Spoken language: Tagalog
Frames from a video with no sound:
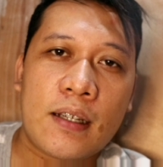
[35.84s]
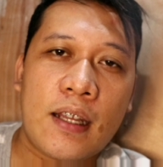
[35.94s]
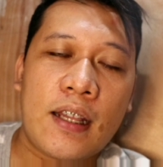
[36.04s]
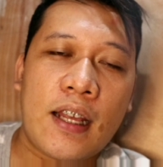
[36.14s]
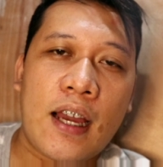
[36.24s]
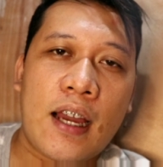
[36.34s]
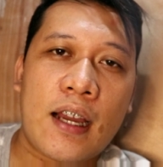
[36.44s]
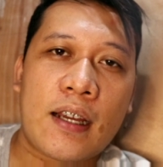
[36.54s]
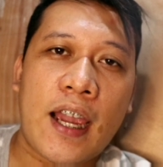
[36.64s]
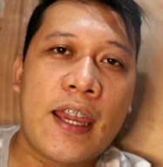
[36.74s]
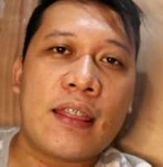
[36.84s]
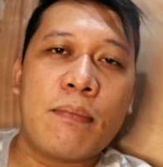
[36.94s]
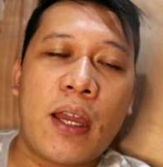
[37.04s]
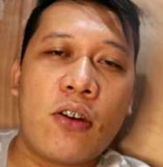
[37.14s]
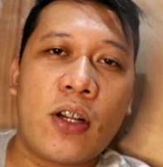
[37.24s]
na, na kahit
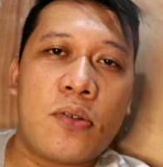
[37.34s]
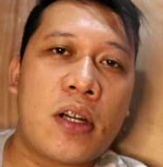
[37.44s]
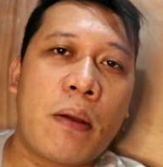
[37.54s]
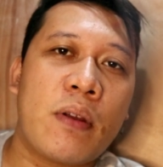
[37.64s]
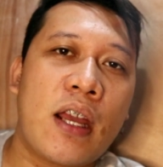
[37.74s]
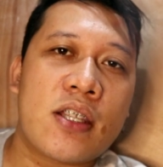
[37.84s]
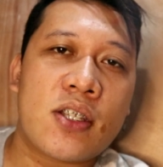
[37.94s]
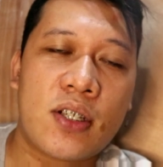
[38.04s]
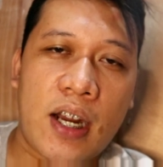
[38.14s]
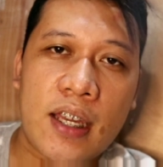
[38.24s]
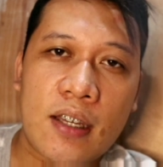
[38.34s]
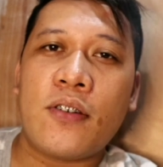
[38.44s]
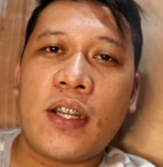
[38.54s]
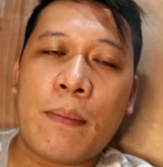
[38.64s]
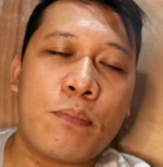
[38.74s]
meron akong copyright strike,
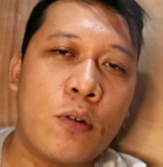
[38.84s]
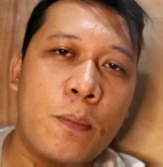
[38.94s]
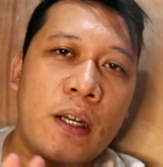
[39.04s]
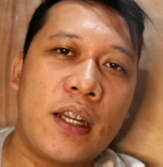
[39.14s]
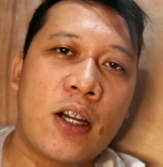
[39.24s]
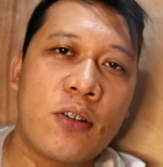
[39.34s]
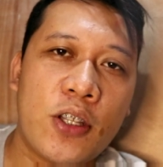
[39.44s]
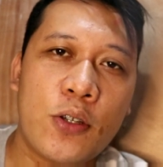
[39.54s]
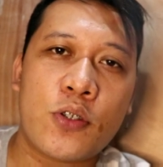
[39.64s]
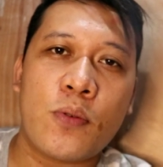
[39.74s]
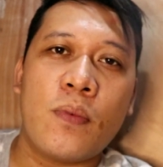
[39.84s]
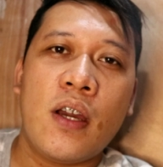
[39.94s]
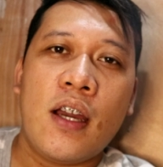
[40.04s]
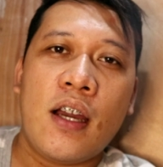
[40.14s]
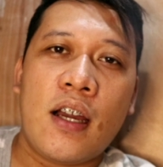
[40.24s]
wa-approve pa rin ako ni YouTube
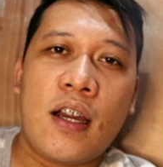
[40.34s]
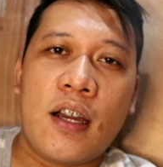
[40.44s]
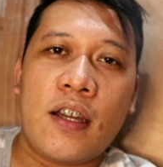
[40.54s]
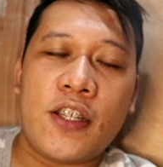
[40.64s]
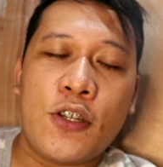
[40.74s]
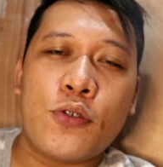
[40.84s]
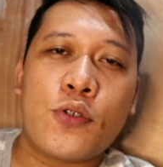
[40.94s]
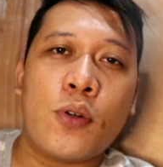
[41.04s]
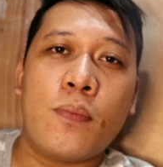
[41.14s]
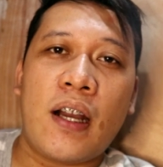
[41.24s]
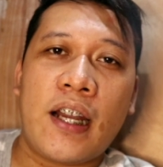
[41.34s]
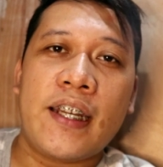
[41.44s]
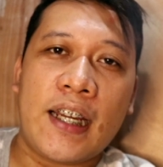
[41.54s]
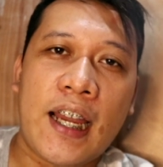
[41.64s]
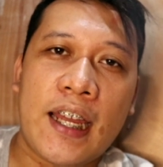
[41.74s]
uh, ni YouTube
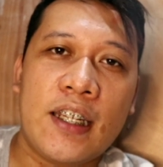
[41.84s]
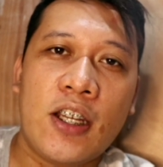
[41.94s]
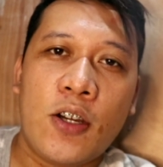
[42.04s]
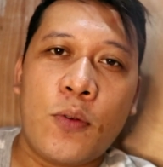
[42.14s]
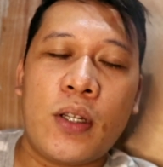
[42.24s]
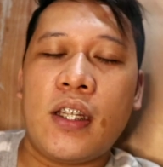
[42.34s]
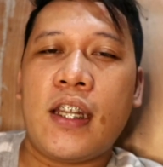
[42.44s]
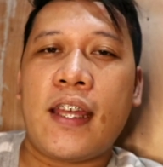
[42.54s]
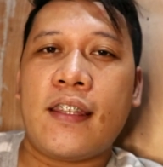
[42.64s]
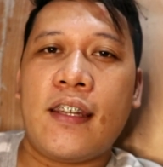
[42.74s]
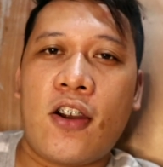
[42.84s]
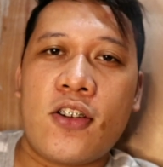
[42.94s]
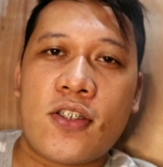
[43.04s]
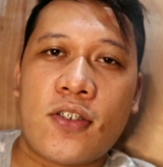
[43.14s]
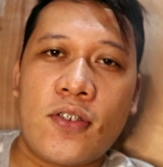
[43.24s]
agad-agad within 19
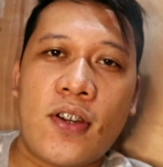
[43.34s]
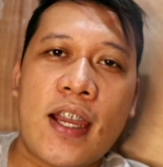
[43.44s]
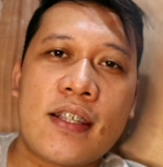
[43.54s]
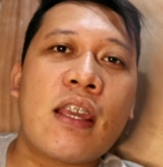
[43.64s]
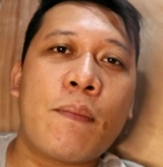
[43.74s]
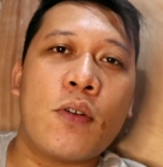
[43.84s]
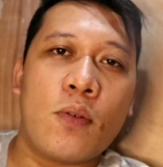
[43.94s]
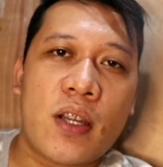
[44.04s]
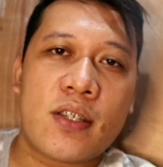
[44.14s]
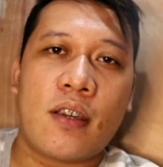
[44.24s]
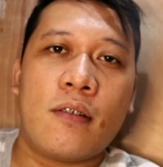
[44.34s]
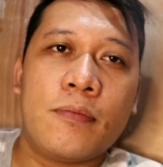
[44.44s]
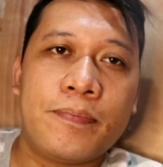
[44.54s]
hours. So guys, keep on watching.